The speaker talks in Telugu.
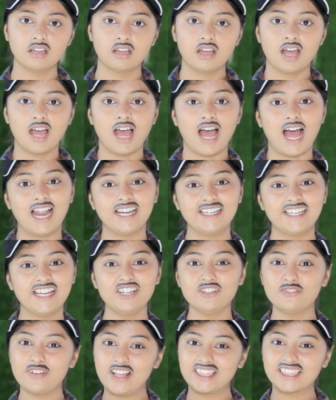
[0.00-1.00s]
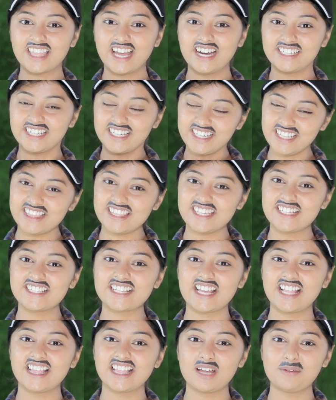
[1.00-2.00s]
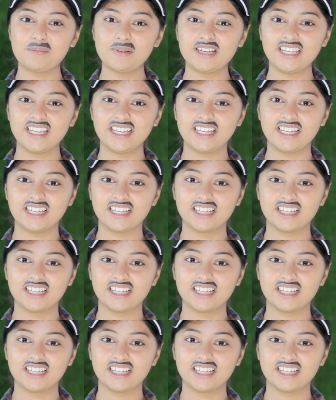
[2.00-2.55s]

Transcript: అంటే నువ్వు వెళ్తా అంటే నేను తీసుకెళ్దామని